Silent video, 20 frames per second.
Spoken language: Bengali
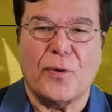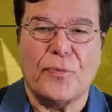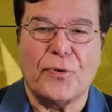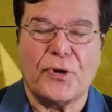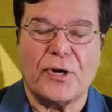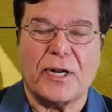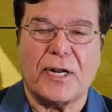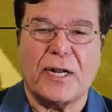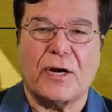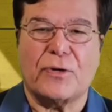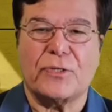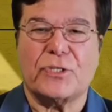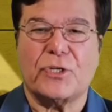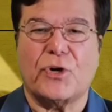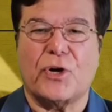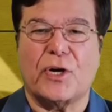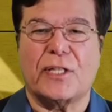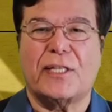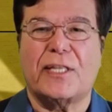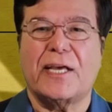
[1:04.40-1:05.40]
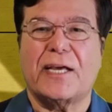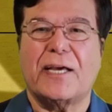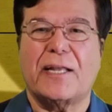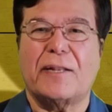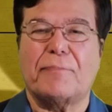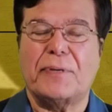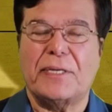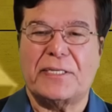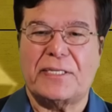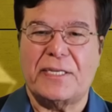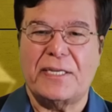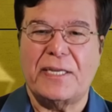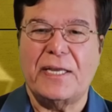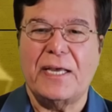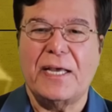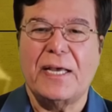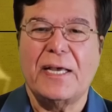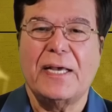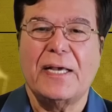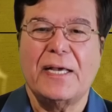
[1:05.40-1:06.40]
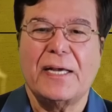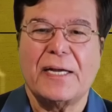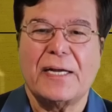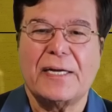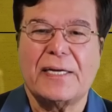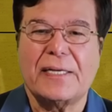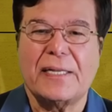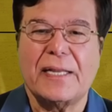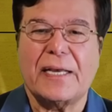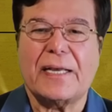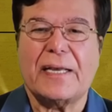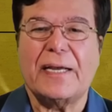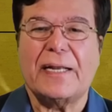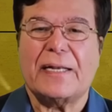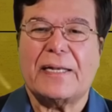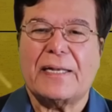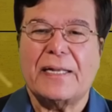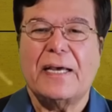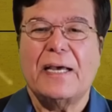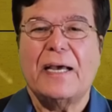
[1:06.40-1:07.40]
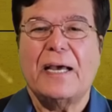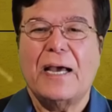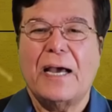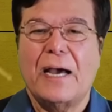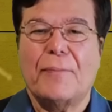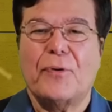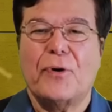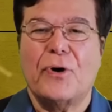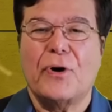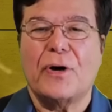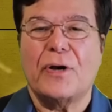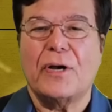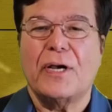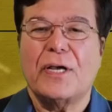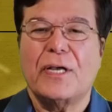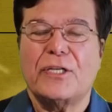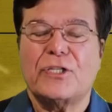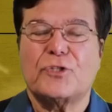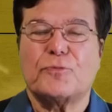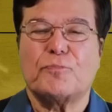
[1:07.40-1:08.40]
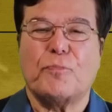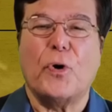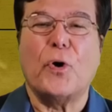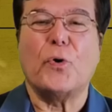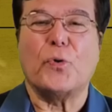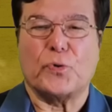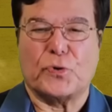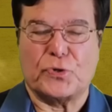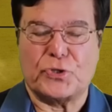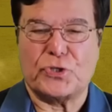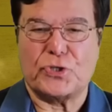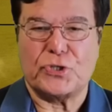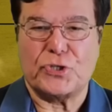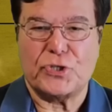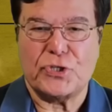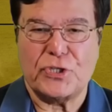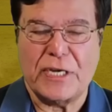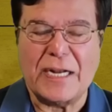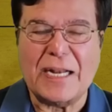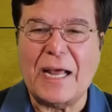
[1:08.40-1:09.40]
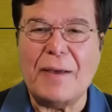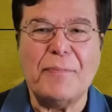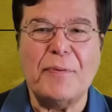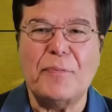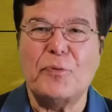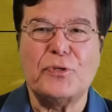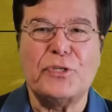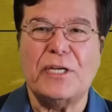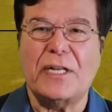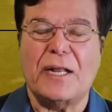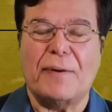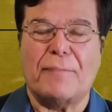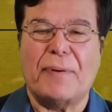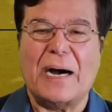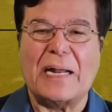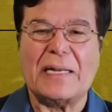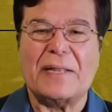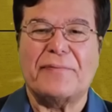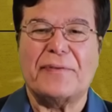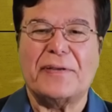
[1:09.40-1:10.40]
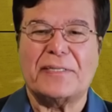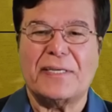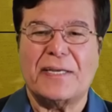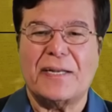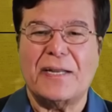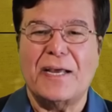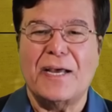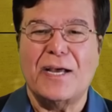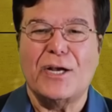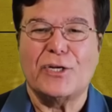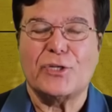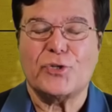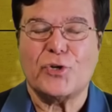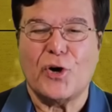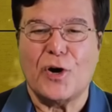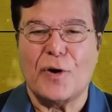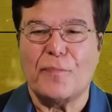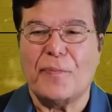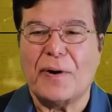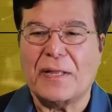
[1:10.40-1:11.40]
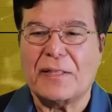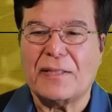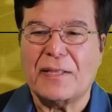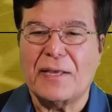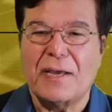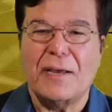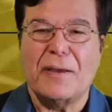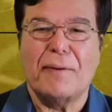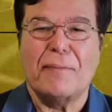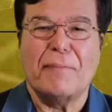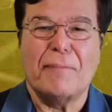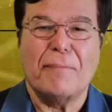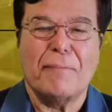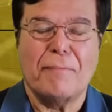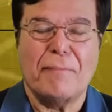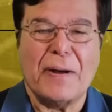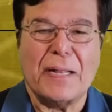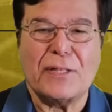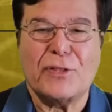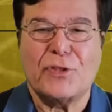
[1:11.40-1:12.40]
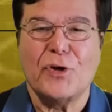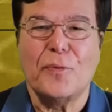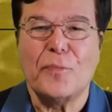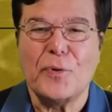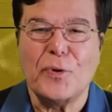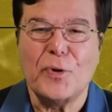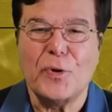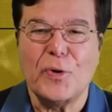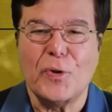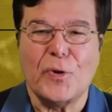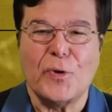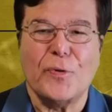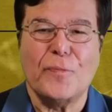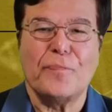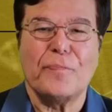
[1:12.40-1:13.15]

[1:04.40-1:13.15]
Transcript: খবরের কাগজের অর্ধেকের বেশি ক্রিকেট এবং স্পোর্টস এটা আমি বুঝি না বাংলাদেশের সংবাদ মাধ্যমগুলো